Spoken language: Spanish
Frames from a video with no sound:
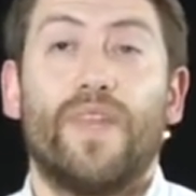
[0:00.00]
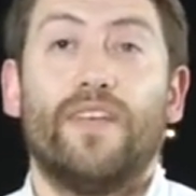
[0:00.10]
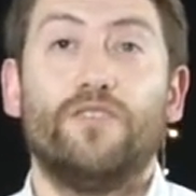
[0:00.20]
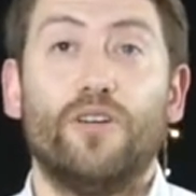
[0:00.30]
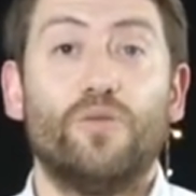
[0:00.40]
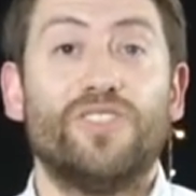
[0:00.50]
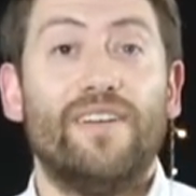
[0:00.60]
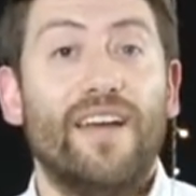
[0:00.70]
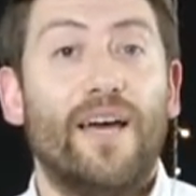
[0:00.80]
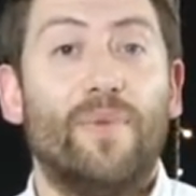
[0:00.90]
yo
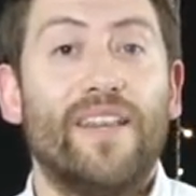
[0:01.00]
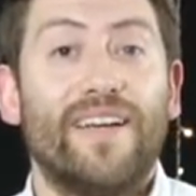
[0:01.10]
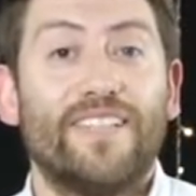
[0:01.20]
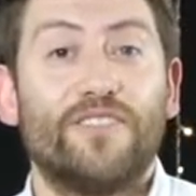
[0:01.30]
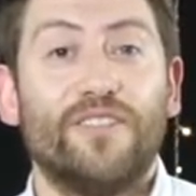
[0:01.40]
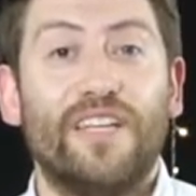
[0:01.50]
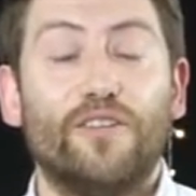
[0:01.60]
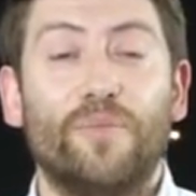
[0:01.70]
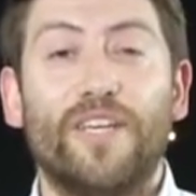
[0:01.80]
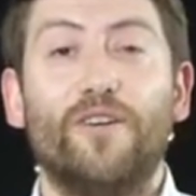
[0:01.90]
escuchaba la predicación del
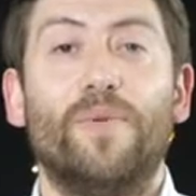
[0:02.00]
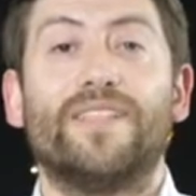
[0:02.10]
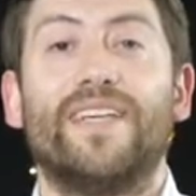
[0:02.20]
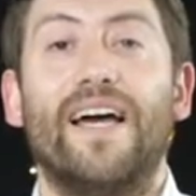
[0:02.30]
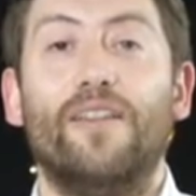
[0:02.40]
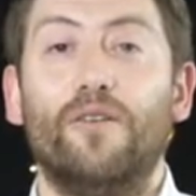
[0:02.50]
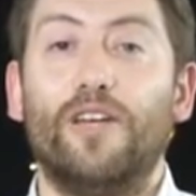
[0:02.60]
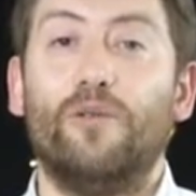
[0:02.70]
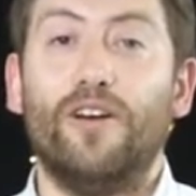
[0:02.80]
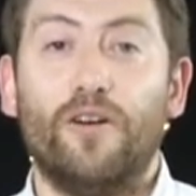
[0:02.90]
domingo pasado
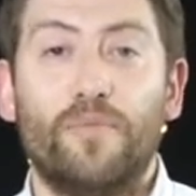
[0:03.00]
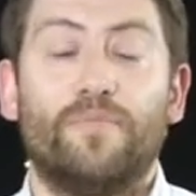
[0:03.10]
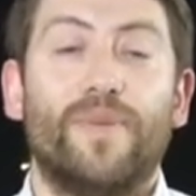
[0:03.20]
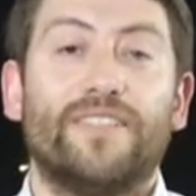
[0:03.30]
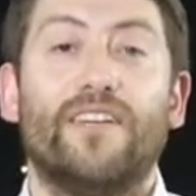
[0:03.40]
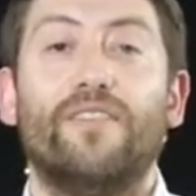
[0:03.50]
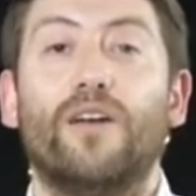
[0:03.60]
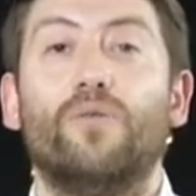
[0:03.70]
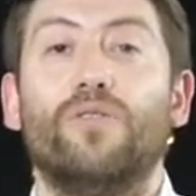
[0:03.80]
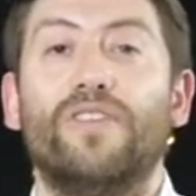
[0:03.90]
y luego pasaron
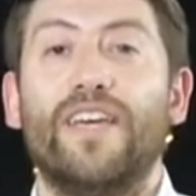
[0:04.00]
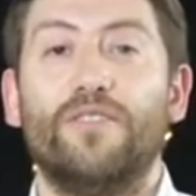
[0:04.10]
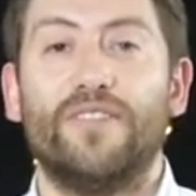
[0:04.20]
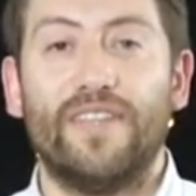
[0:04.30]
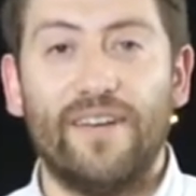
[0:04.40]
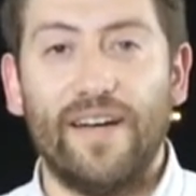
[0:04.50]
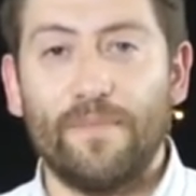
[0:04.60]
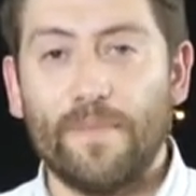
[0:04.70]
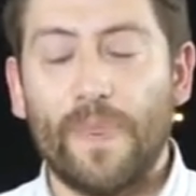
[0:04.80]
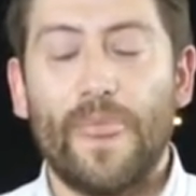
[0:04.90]
algunos días, yo estaba
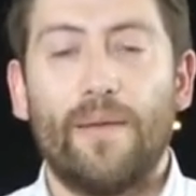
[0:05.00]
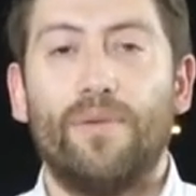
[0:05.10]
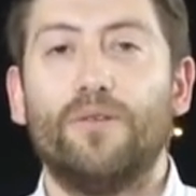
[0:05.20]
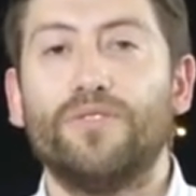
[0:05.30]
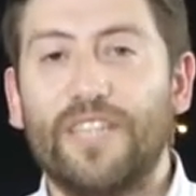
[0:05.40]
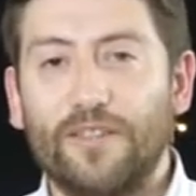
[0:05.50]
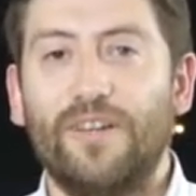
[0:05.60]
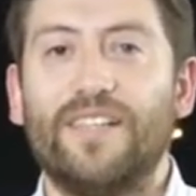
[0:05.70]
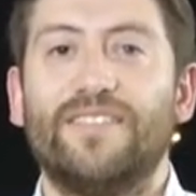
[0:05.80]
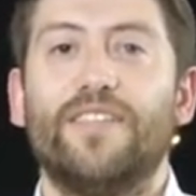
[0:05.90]

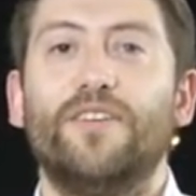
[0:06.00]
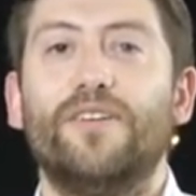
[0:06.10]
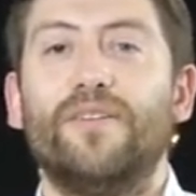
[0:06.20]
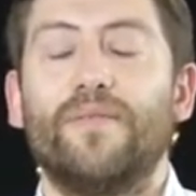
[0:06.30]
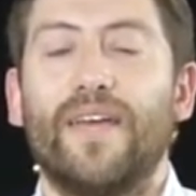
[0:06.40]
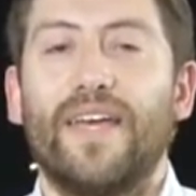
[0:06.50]
preguntándole al Señor